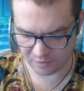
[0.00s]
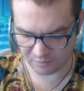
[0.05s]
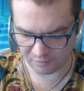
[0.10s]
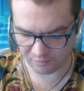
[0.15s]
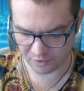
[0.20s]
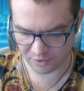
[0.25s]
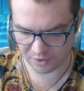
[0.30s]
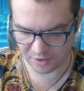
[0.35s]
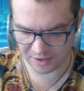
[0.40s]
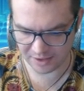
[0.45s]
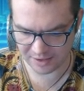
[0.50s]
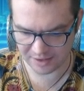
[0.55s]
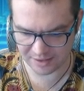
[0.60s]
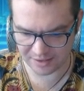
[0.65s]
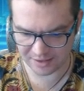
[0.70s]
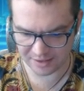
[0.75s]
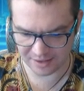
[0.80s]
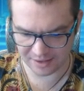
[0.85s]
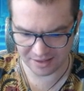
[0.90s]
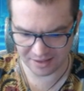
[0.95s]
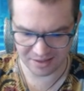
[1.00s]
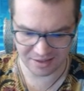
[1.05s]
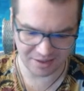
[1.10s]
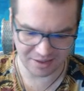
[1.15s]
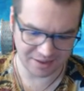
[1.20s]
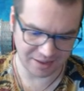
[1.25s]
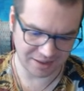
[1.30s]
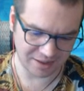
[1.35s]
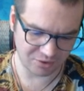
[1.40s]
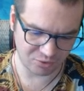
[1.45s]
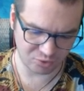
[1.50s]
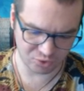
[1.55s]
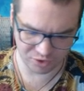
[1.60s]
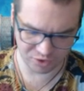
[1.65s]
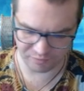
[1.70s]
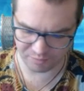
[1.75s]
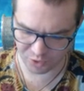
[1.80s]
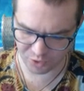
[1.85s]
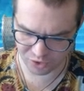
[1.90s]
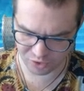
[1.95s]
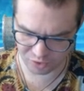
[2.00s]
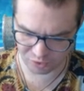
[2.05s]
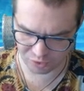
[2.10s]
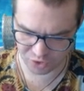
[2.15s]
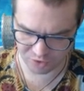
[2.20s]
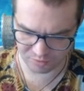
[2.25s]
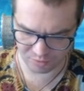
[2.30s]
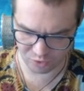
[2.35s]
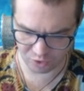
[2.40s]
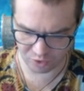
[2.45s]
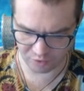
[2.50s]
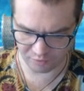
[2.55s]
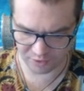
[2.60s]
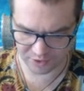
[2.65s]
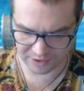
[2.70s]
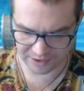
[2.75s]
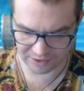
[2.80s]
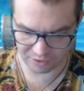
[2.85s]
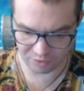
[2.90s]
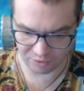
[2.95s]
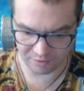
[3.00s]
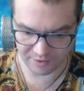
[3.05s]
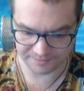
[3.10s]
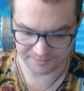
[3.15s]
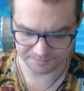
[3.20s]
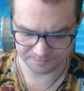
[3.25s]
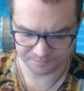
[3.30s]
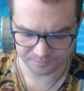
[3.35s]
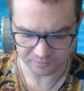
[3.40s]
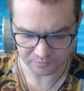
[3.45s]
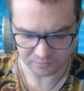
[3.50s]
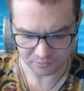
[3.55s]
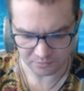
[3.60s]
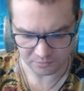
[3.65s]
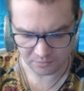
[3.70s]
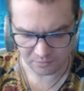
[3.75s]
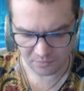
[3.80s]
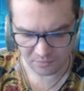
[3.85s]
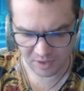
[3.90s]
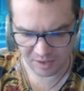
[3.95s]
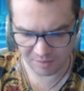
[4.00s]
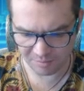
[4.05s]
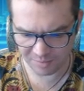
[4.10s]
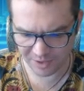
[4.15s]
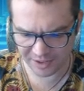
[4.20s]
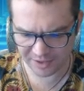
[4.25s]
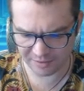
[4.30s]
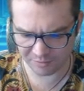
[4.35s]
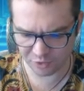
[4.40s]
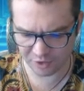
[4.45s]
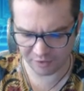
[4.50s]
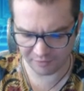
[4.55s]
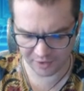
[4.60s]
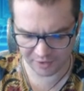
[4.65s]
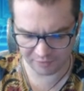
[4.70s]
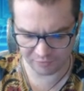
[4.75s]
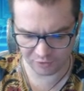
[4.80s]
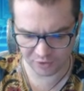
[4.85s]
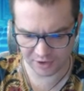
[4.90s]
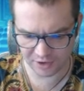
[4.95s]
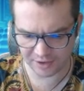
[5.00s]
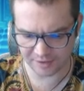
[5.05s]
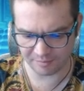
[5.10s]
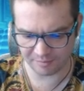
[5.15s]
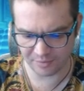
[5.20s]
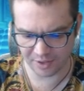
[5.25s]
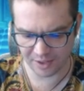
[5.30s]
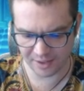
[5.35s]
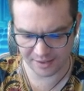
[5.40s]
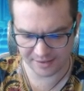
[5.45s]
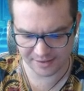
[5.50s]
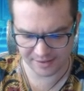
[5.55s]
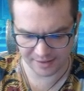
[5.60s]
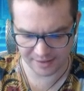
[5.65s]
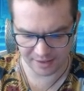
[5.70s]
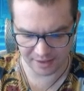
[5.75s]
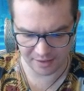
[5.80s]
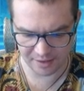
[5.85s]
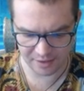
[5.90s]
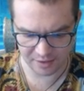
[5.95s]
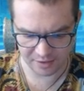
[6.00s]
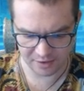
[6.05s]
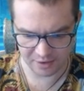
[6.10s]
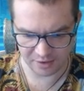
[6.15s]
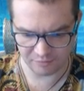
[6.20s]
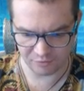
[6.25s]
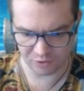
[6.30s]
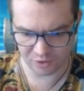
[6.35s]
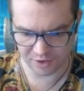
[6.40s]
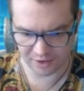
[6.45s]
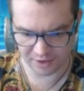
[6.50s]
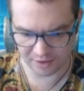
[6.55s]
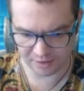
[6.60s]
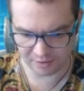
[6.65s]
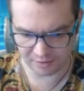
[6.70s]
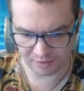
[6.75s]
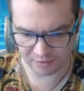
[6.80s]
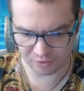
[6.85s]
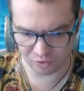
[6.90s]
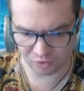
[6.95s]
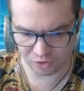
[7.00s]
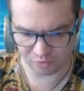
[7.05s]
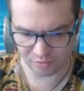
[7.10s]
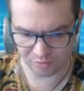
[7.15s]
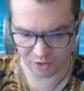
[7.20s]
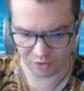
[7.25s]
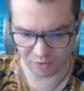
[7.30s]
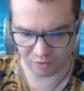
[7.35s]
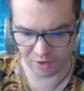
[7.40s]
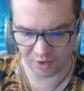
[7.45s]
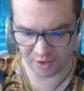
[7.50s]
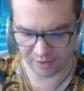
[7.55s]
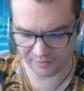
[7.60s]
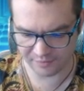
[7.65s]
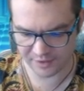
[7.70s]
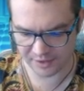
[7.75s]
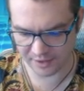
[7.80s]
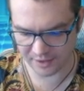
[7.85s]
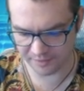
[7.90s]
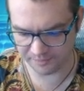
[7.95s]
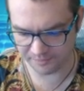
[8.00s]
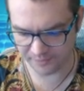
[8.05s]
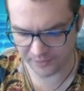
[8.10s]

Вот это, да, таких уже просто очень много вот такого. Поэтому, наверное, вот это моя цель. И вот это тоже прикольное в целом.